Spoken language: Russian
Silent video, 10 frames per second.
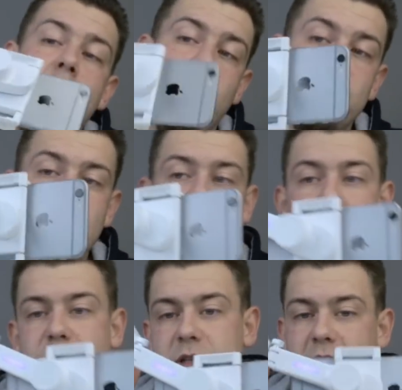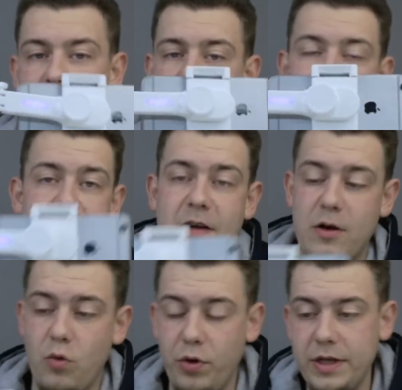уже ходит как голова
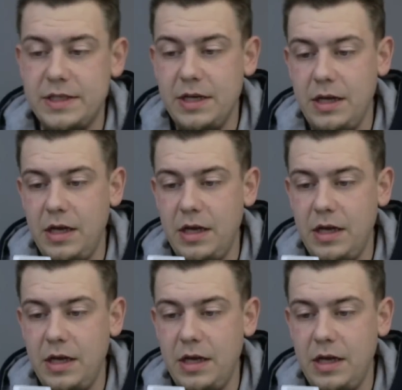курицы,